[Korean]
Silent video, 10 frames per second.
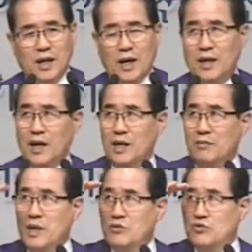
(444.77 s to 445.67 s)

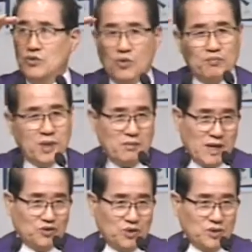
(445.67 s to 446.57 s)
하나님의 눈높이에
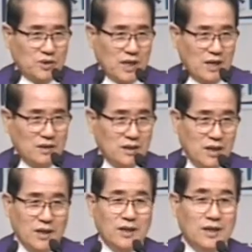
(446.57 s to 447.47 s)
맞춰서 사는
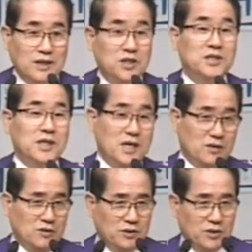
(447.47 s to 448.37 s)
게
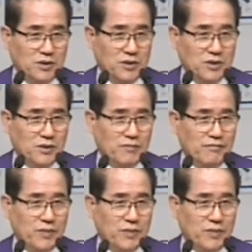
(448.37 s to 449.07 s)
신자인 거죠.